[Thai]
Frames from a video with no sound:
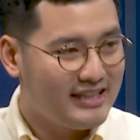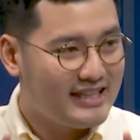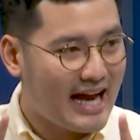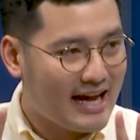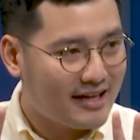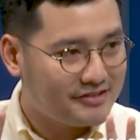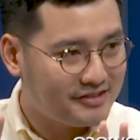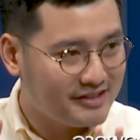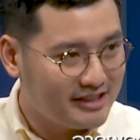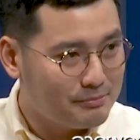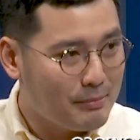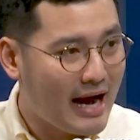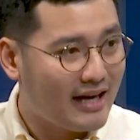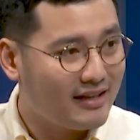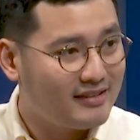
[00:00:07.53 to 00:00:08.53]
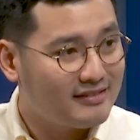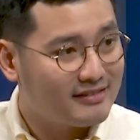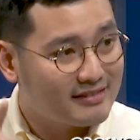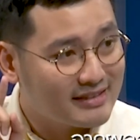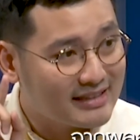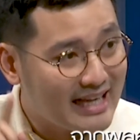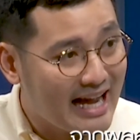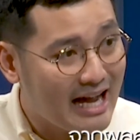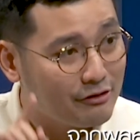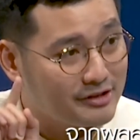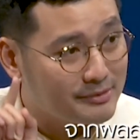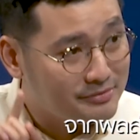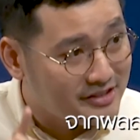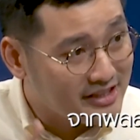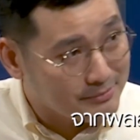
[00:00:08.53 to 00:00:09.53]
อยากซื้อบ้านถึง
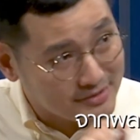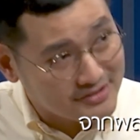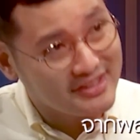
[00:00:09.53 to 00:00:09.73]
94%